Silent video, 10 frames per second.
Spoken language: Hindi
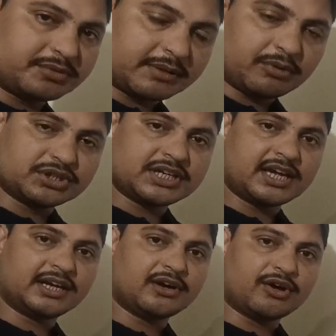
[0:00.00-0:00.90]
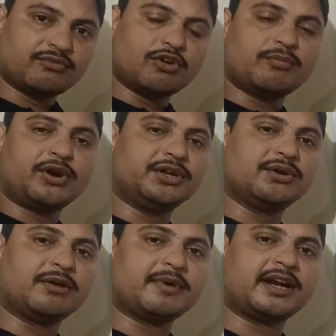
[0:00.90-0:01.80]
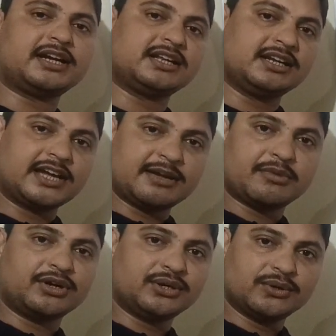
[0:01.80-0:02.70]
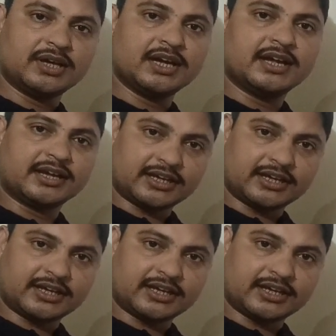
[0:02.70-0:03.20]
उस तक पहुंचाएगा और वो मॉड्यूल हमारा टीडीआई मॉड्यूल